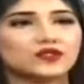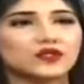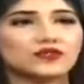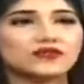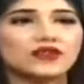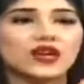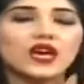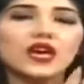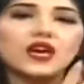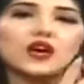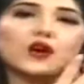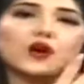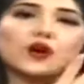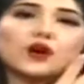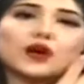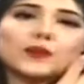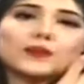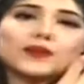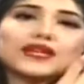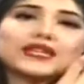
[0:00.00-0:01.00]
एंड स्टॉफ
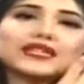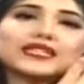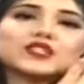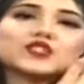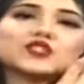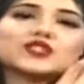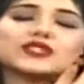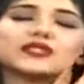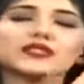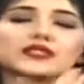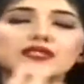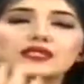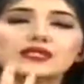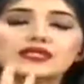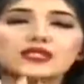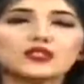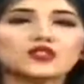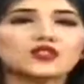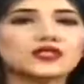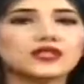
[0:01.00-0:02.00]
और अपने
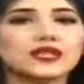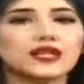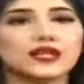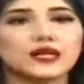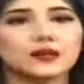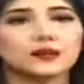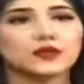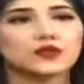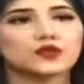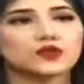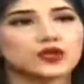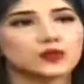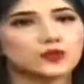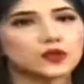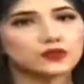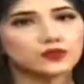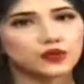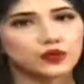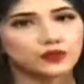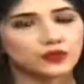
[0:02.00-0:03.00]
डिसीजन लेने पर थोड़ी
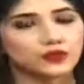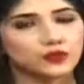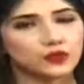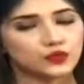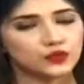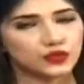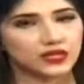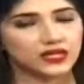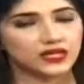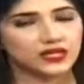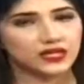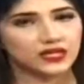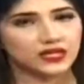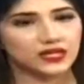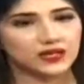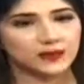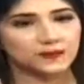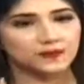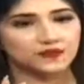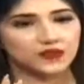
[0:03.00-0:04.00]
बहुत प्रॉब्लम होती है
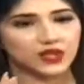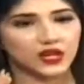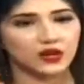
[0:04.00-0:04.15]
कि